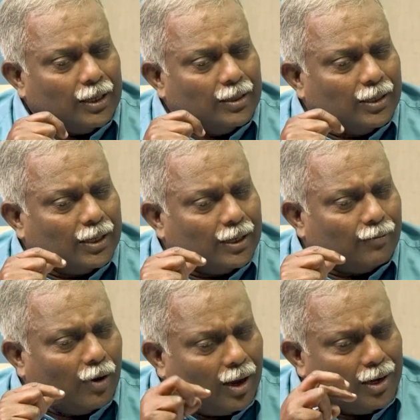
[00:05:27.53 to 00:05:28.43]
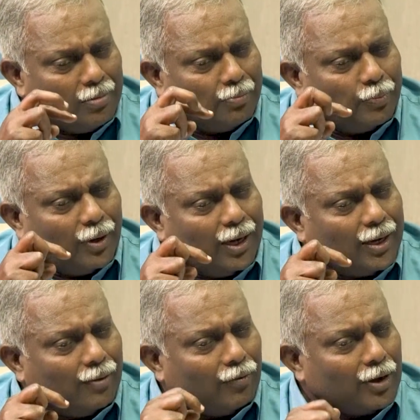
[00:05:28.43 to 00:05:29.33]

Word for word: இந்த வாலிப பிள்ளைகள்